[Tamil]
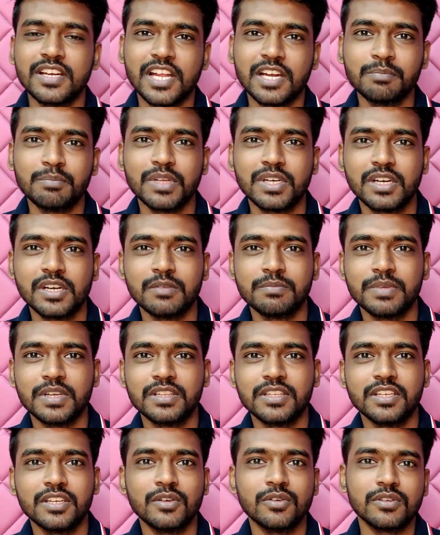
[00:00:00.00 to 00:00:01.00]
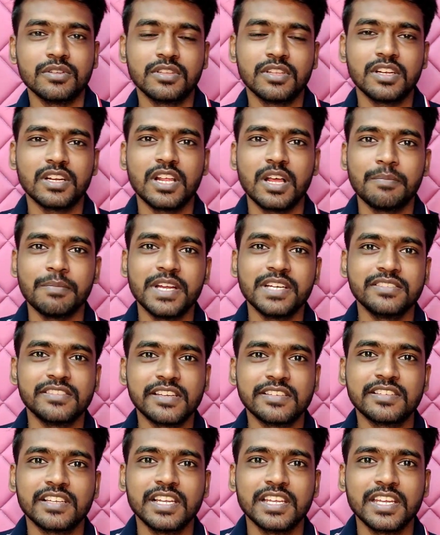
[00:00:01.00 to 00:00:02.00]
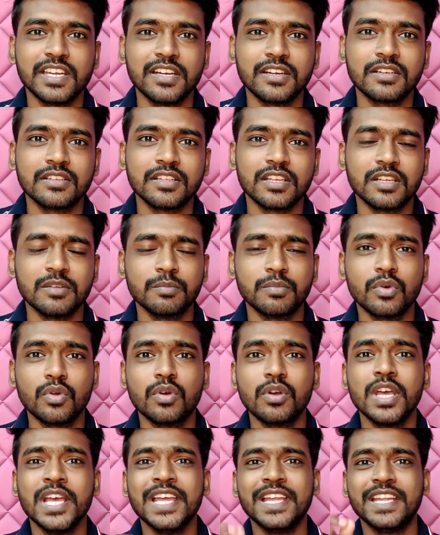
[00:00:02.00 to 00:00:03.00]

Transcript: நண்பர்கள் பார்த்தீங்கன்னா ஒருத்தர் கமெண்ட் செக்ஷனில் கேட்டுருந்தார் ப்ரோ